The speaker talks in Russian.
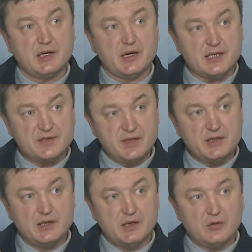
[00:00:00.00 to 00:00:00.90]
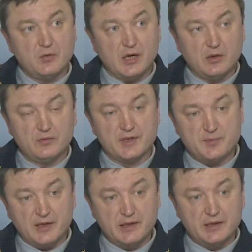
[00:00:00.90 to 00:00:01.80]
развития
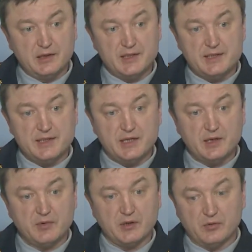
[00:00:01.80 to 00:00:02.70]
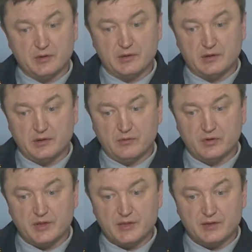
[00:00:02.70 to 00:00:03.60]
уголовно-исполнительной системы, вот, э,
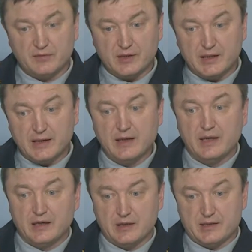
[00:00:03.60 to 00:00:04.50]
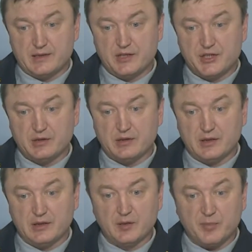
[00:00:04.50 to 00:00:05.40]
вот эти два э, значит,
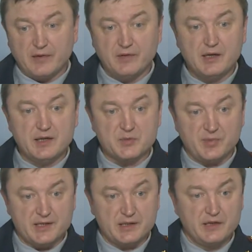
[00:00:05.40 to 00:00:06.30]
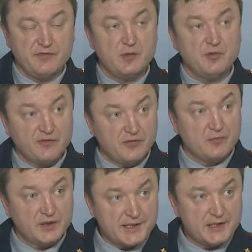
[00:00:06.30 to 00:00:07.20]
э, направления, Спаса Ефимьев
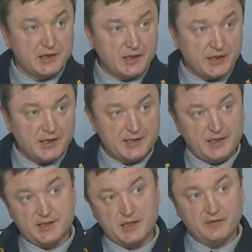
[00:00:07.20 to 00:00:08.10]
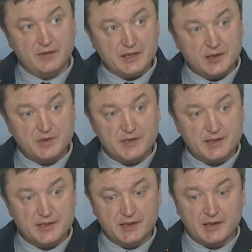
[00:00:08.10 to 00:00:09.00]
монастырь, как я сказал, Владимирский
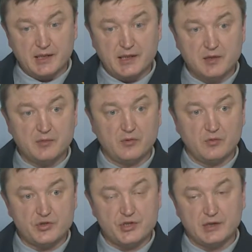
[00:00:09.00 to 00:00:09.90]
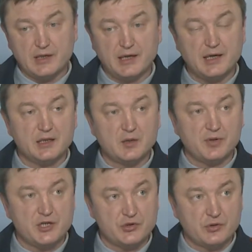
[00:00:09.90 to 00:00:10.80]
Централ, они очень наглядно
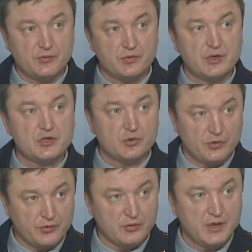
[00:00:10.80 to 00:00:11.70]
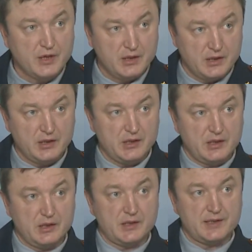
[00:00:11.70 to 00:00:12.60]
подчеркивают историю
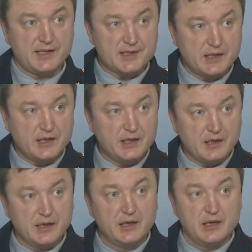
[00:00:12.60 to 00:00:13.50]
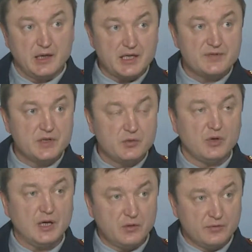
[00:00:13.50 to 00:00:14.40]
э, создания, развития
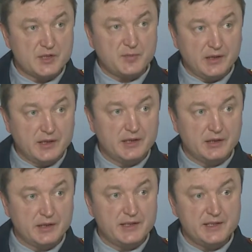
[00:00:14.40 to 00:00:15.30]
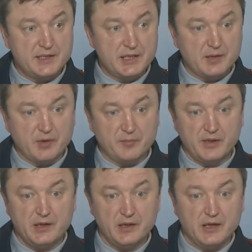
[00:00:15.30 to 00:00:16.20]
уголовно-исполнительной системы.
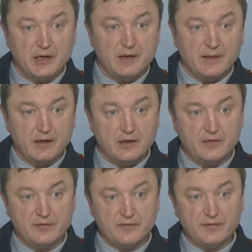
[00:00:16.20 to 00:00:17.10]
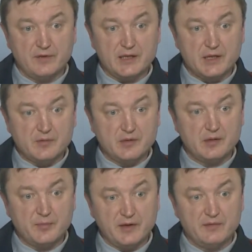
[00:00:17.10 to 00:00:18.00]
При, э, Влади...
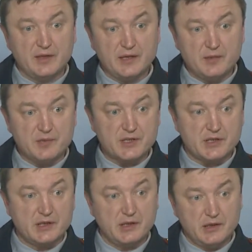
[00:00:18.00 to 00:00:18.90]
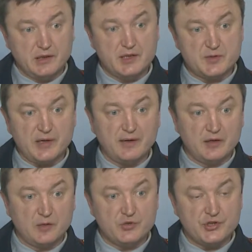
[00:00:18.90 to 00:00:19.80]
Э, при Владимирской
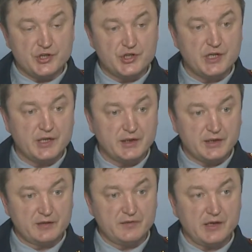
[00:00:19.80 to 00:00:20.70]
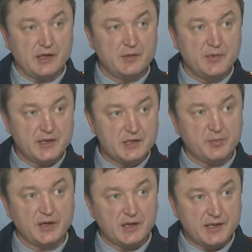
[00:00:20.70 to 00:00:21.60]
исправительном учреждении Т2 имеется
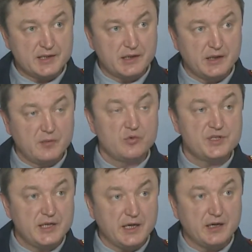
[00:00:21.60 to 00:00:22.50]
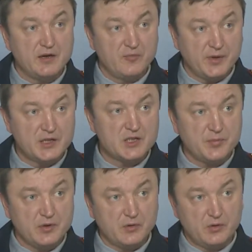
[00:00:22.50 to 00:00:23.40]
прекрасный музей. В
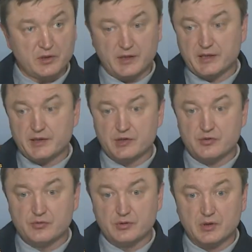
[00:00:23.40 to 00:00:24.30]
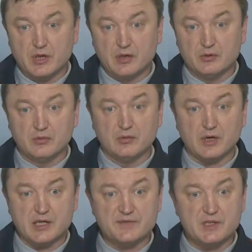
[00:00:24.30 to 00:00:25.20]
принципе, он характеризует ну,
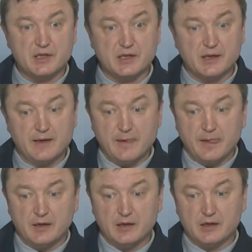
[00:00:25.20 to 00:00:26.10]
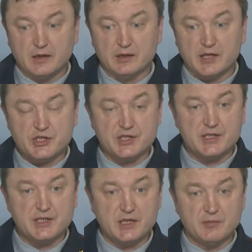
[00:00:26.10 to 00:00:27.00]
развитие э, нашей
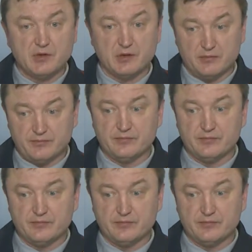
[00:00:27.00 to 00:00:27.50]
системы